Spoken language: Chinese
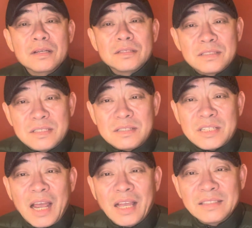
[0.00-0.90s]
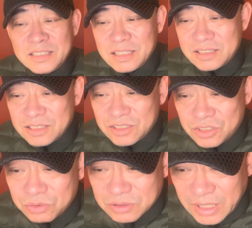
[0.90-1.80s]
资产阶级
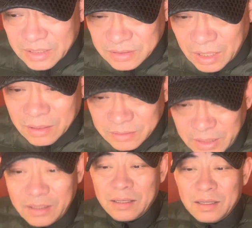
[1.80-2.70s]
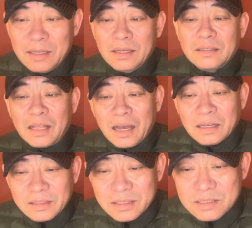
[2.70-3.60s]
就在党内，党
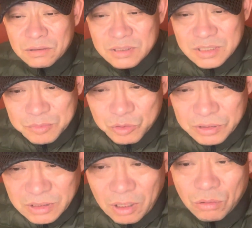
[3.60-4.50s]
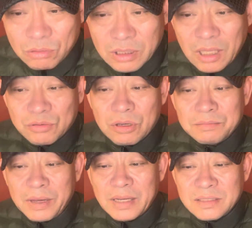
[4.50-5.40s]
内走资本主义道路的当权
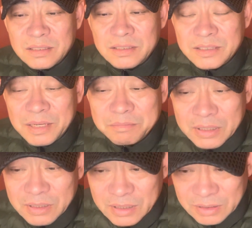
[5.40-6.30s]
派是人民的